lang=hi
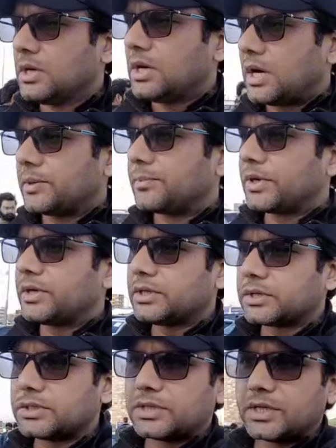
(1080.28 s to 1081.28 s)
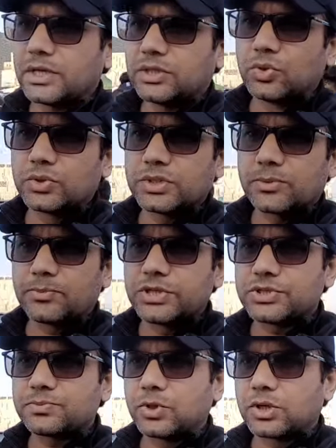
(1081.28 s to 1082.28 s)
हाइब्रिड ये
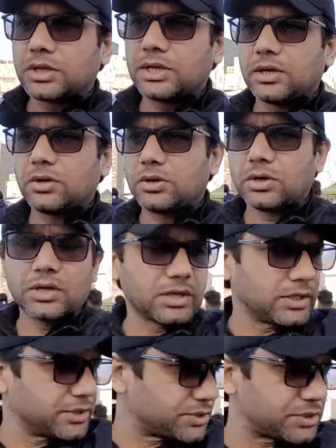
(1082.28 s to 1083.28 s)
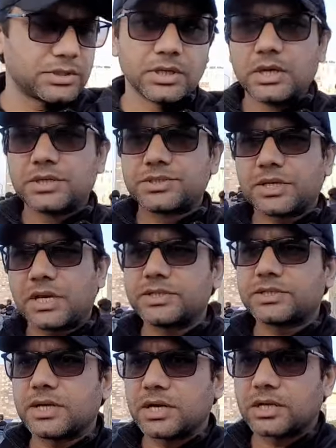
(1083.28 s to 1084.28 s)
2020 मॉडल है और
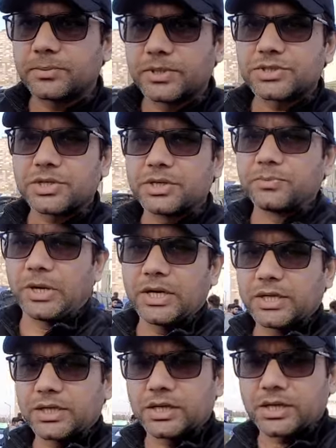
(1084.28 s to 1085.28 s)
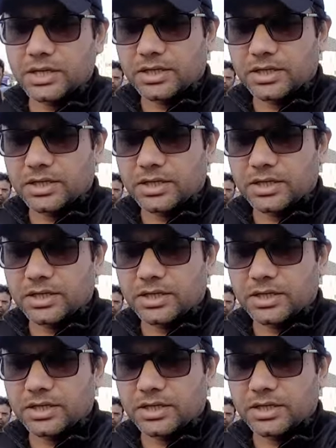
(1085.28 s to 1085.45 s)
40 लाख रुपए इसकी डिमांड कर रहे